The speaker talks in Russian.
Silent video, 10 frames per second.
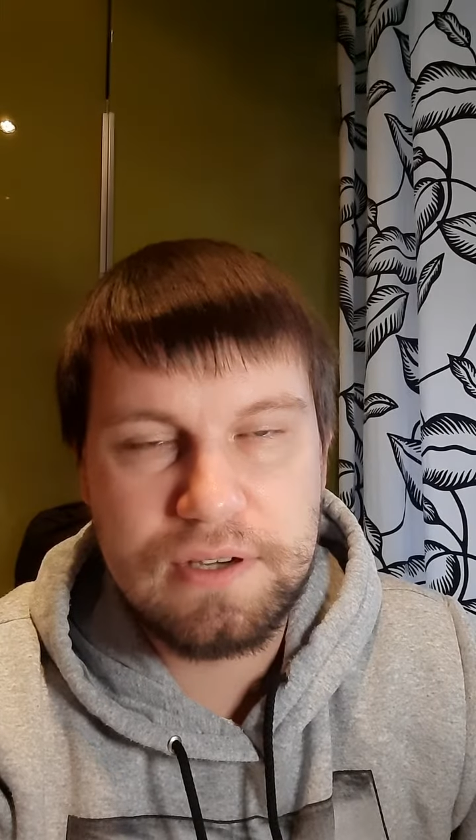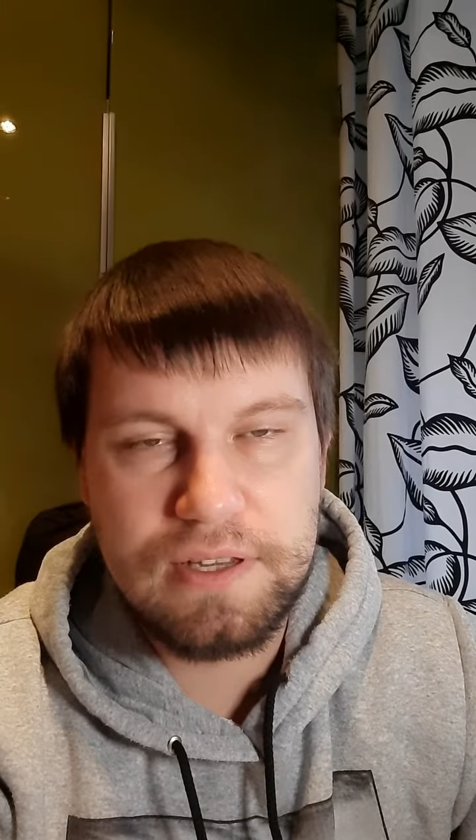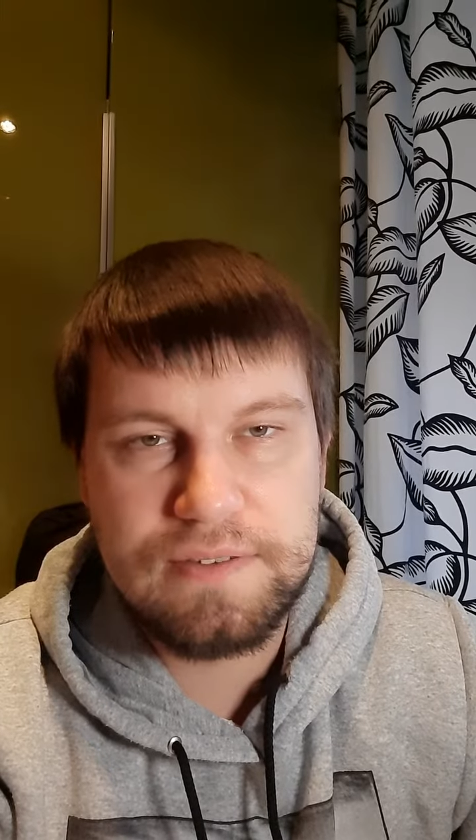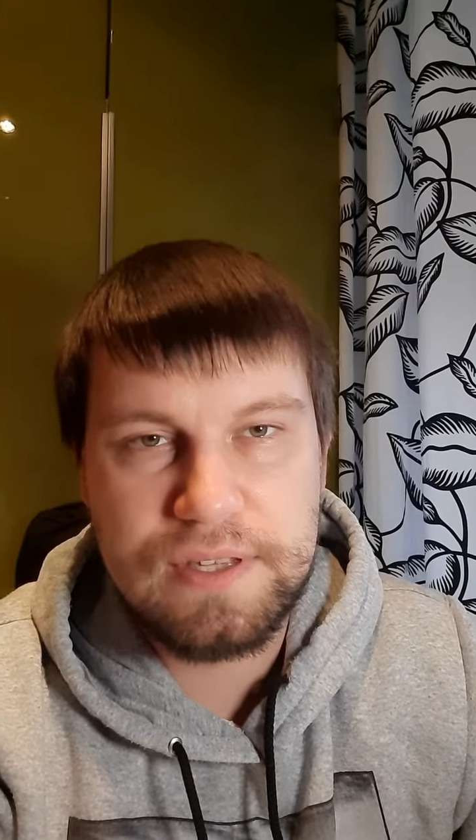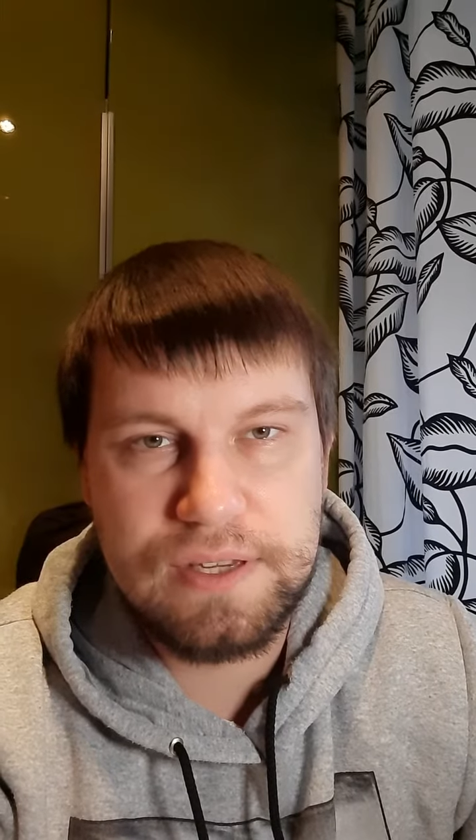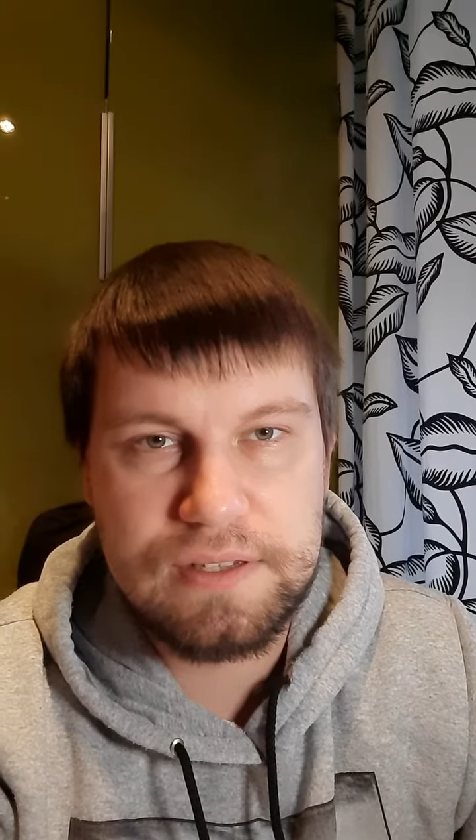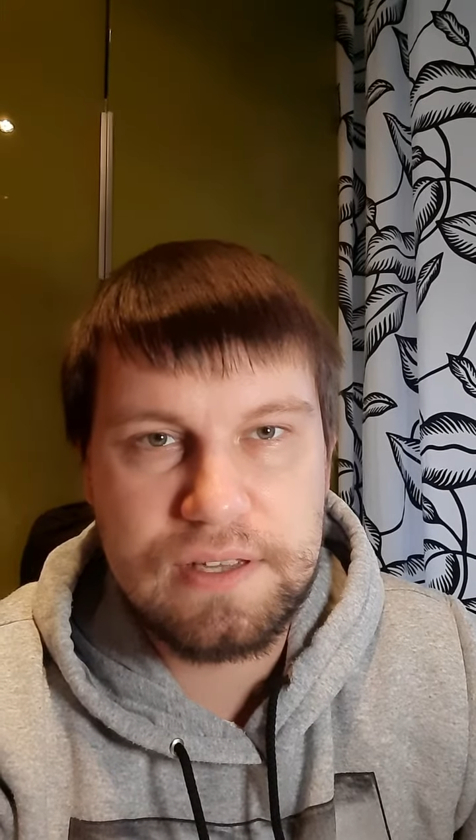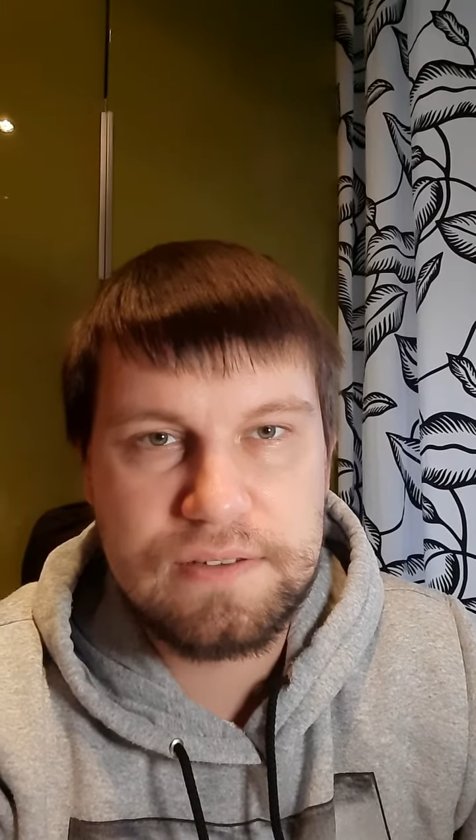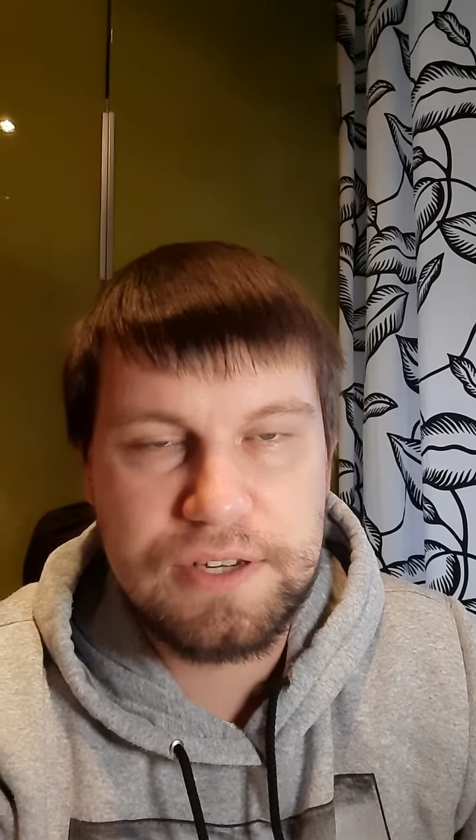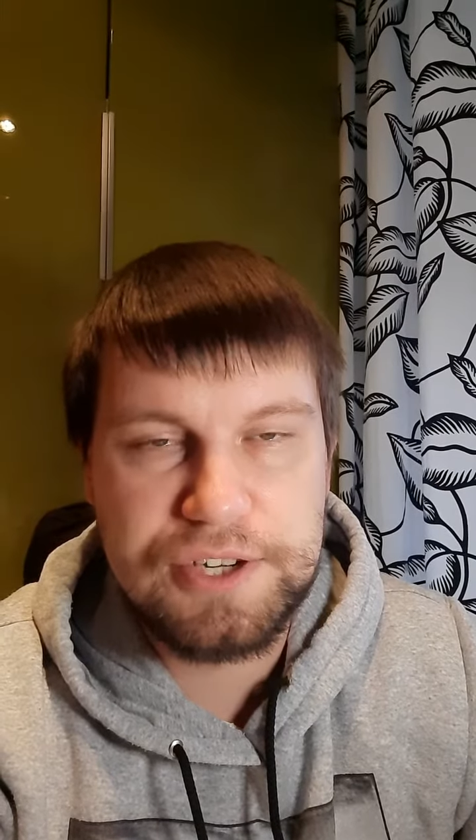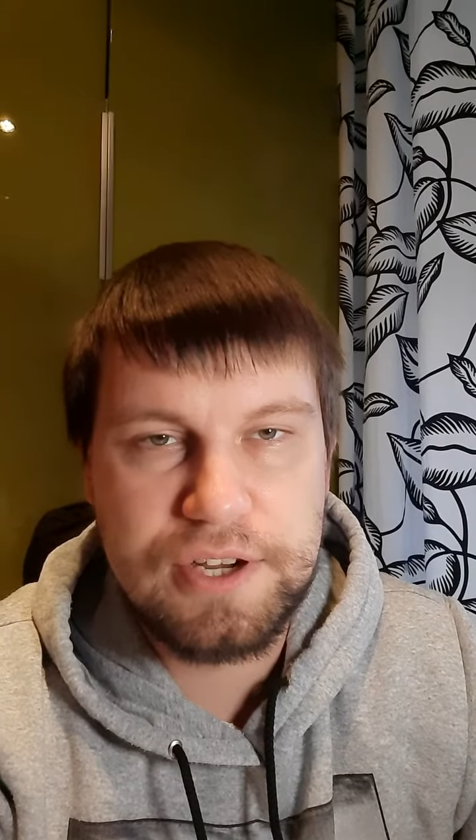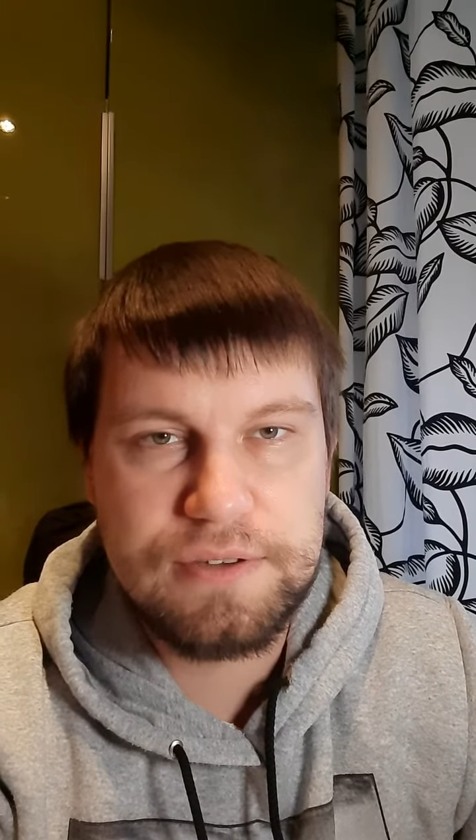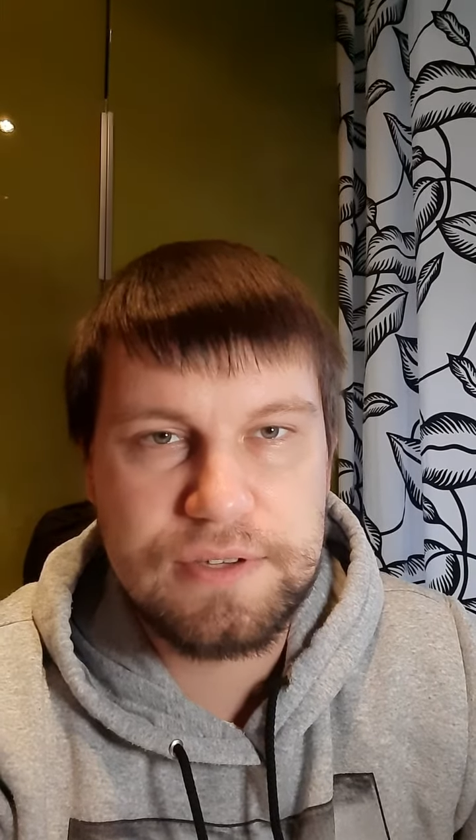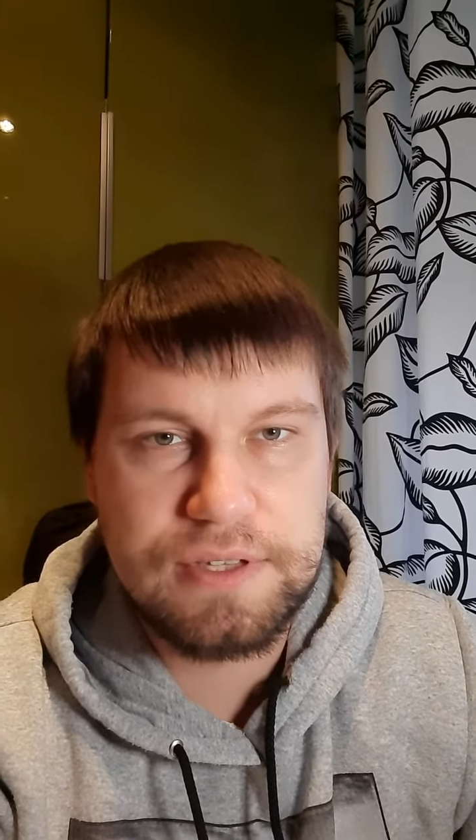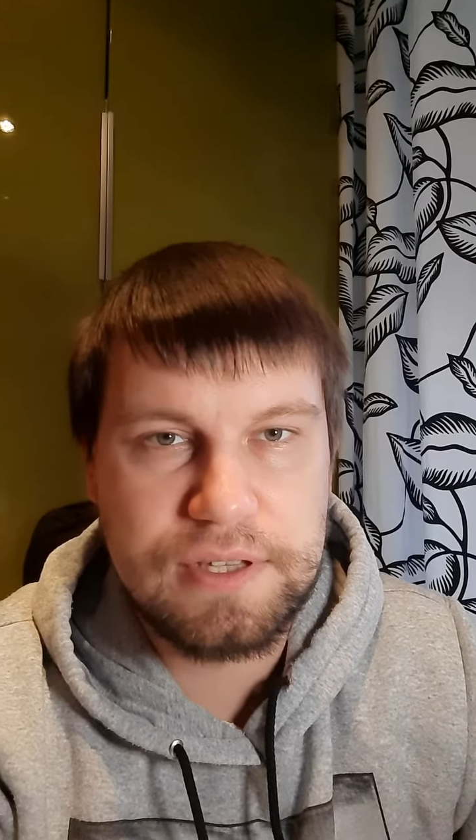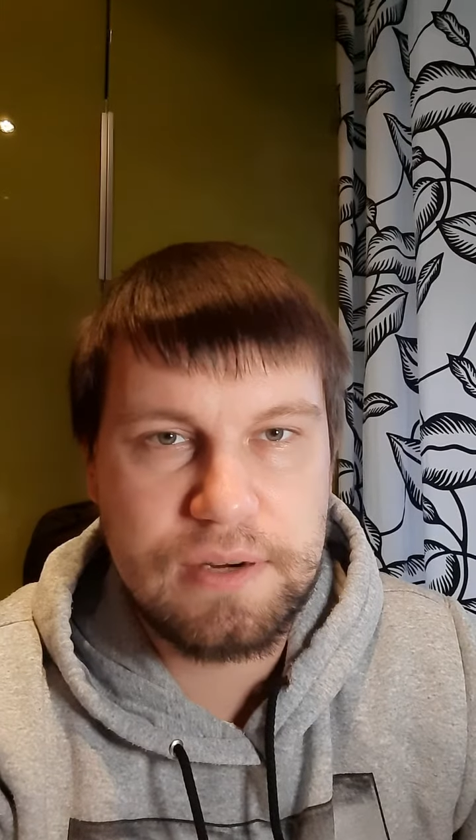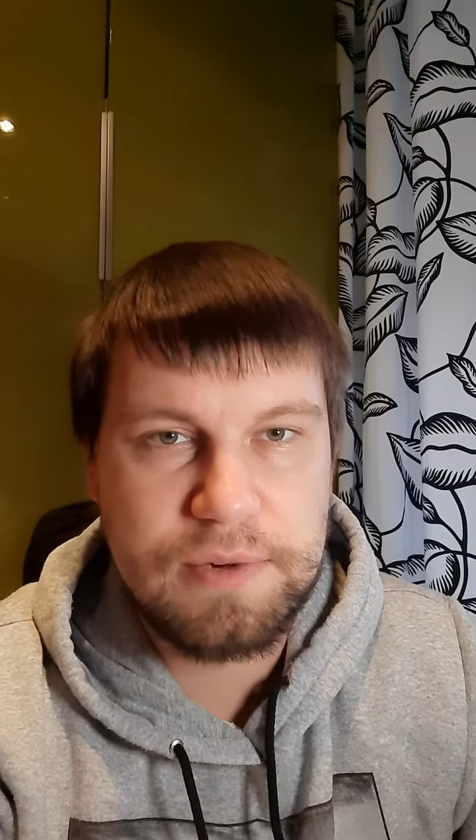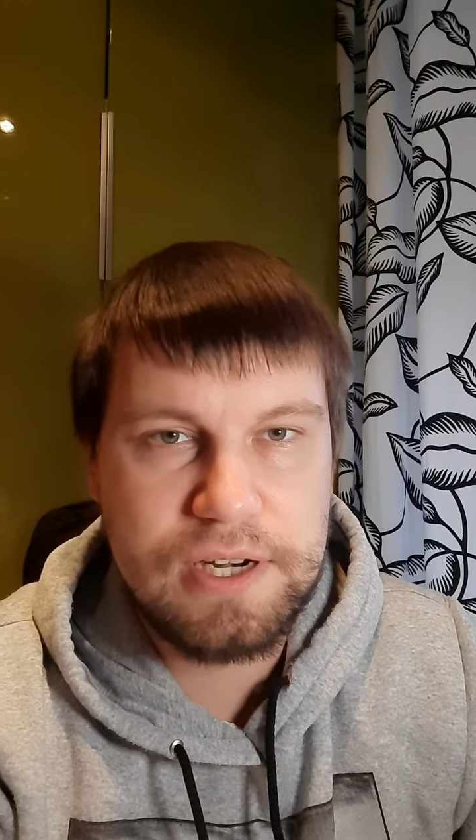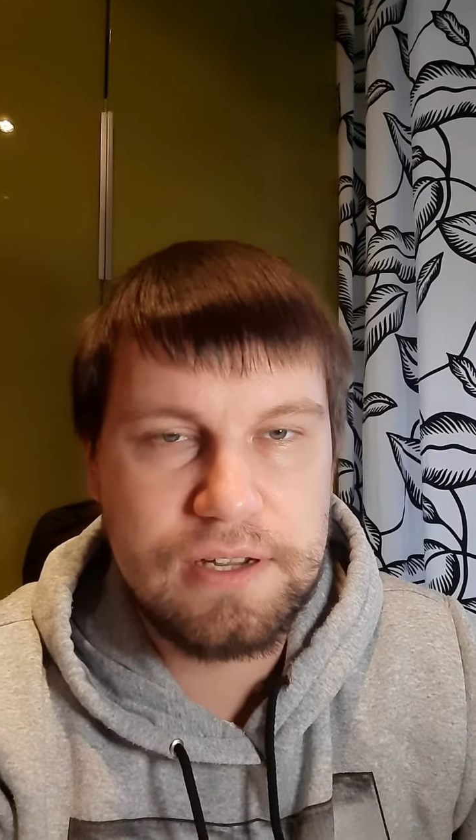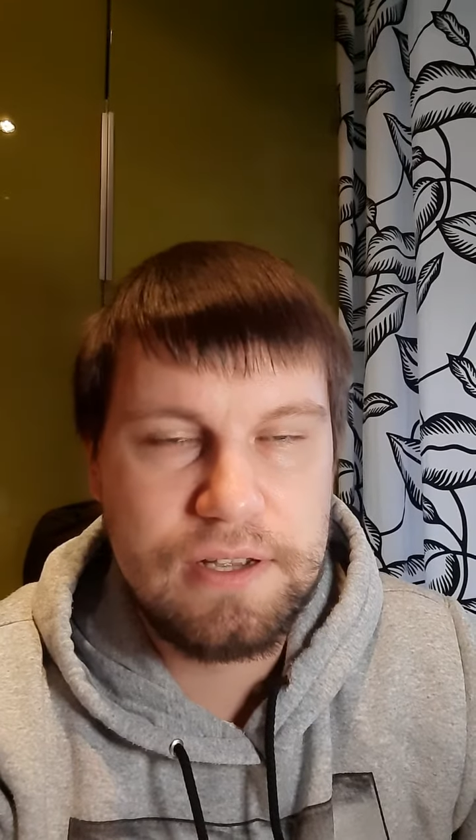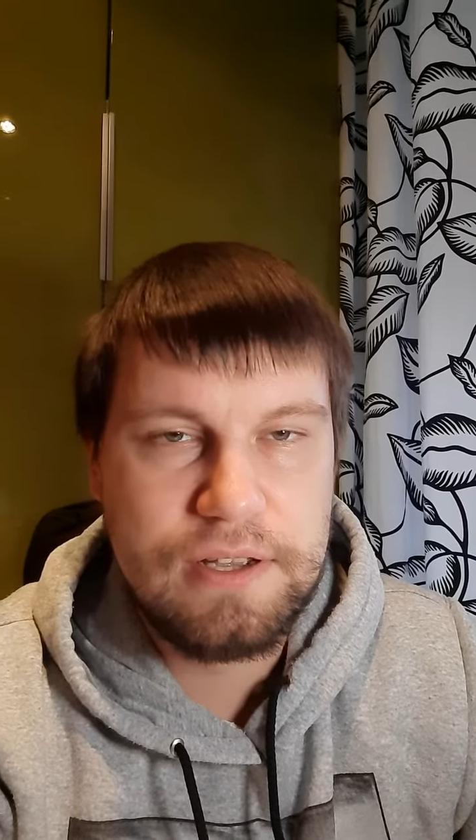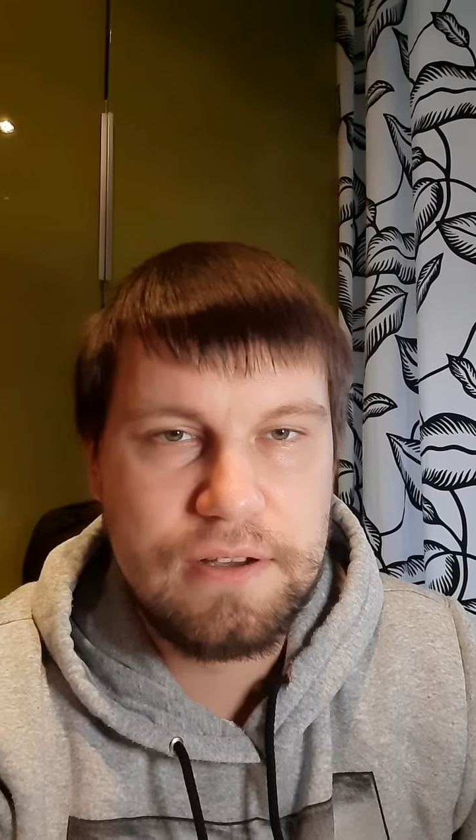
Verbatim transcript: они всегда встречаются, это нормально,